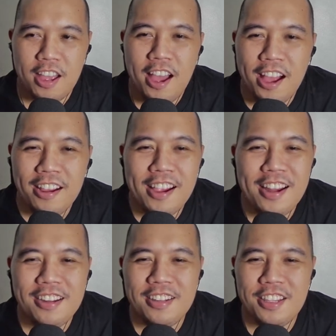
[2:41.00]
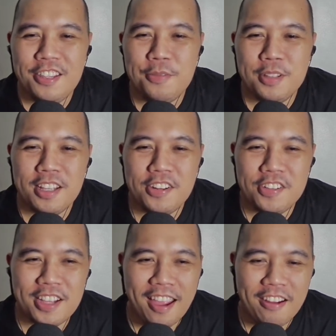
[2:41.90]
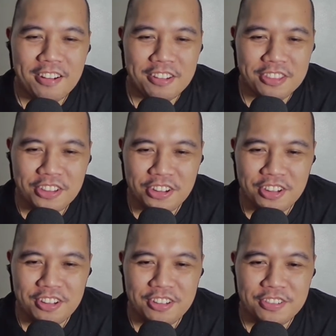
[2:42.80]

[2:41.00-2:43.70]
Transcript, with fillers: Ang galing ni Iyo magdala ng character.